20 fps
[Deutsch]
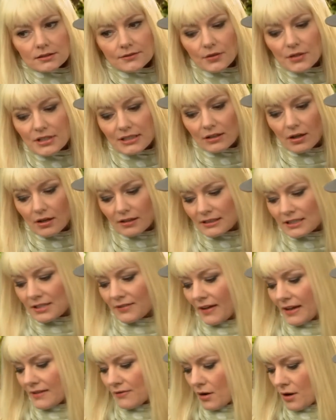Wo ich doch in
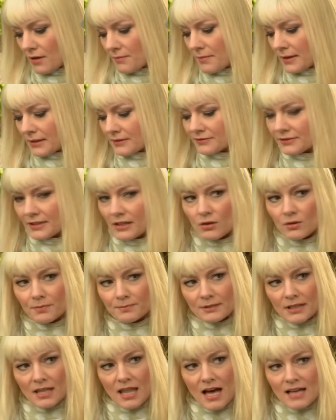zwei Wochen meinen
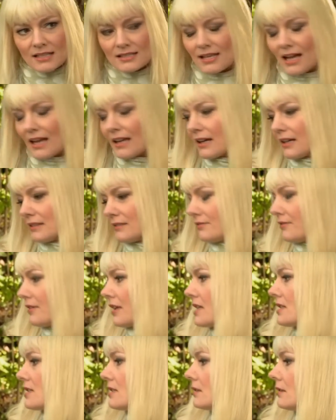Verlobten Lars heiraten
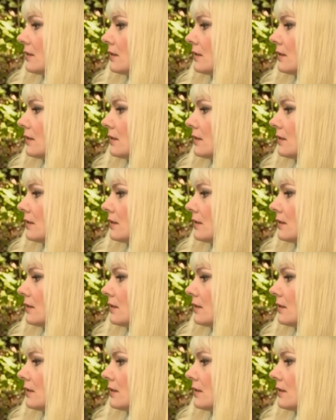werde.